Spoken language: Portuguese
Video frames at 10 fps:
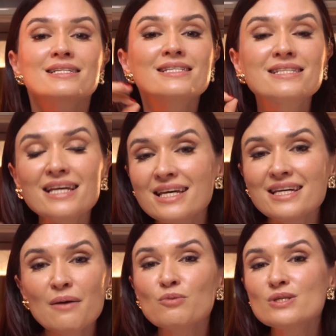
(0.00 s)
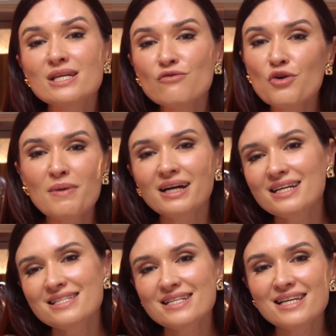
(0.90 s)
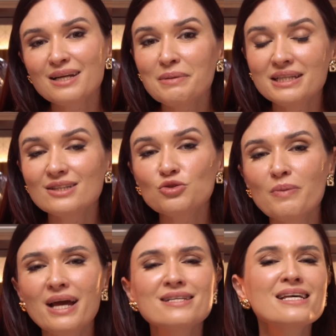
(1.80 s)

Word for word: Sim, é possível emagrecer se alimentando bem,